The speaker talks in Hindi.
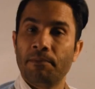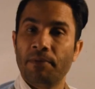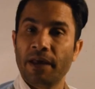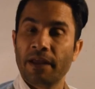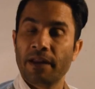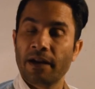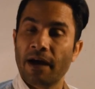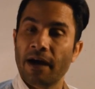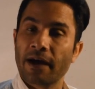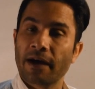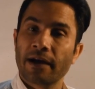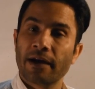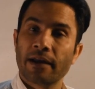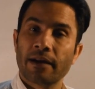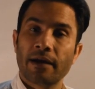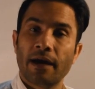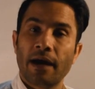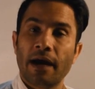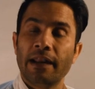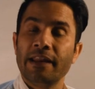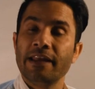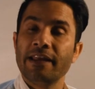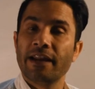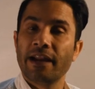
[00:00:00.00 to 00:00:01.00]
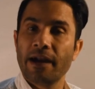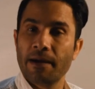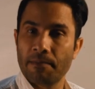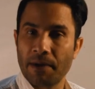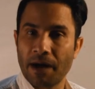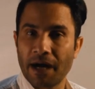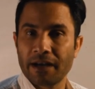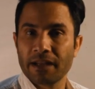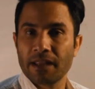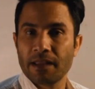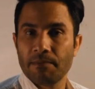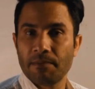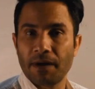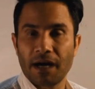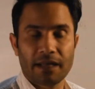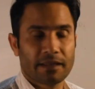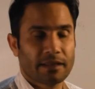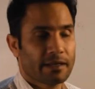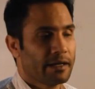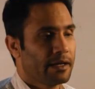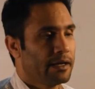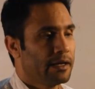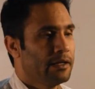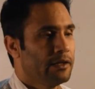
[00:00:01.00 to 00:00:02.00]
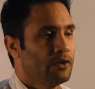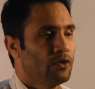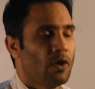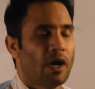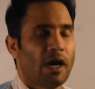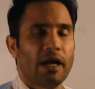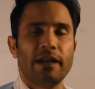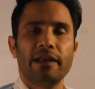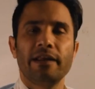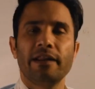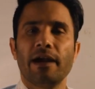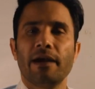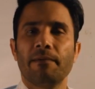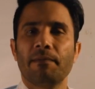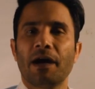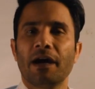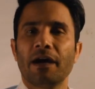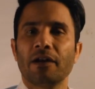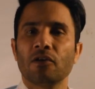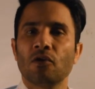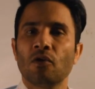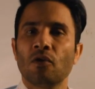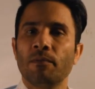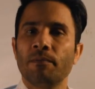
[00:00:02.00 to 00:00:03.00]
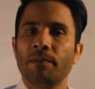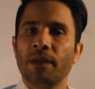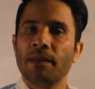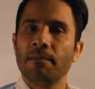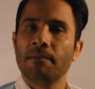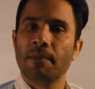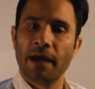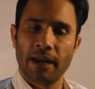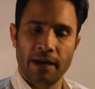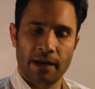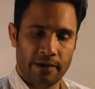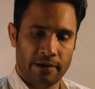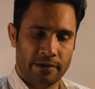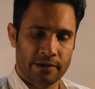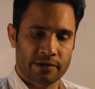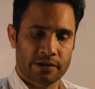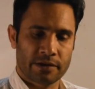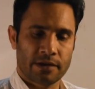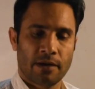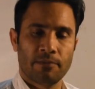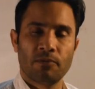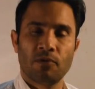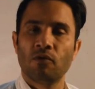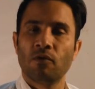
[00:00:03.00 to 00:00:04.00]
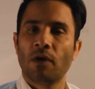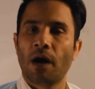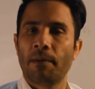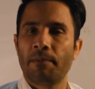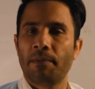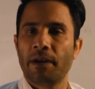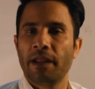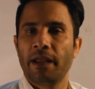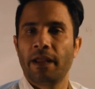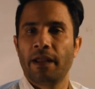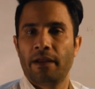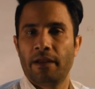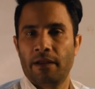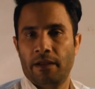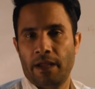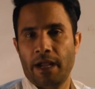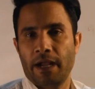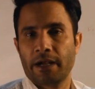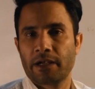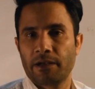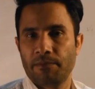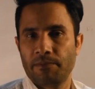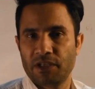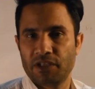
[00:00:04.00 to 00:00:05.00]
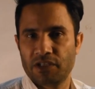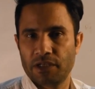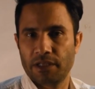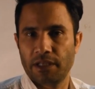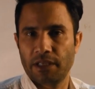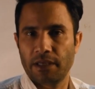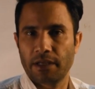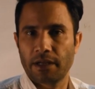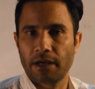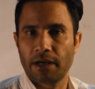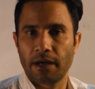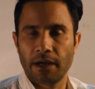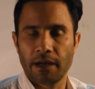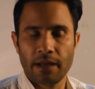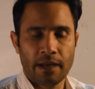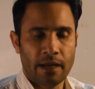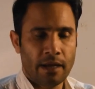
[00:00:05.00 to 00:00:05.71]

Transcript: फिर अगर अली रहमान की बात करें तो अली रहमान को भी मैंने डिस्टर्ब हुआ अपने एक्ट में से देखा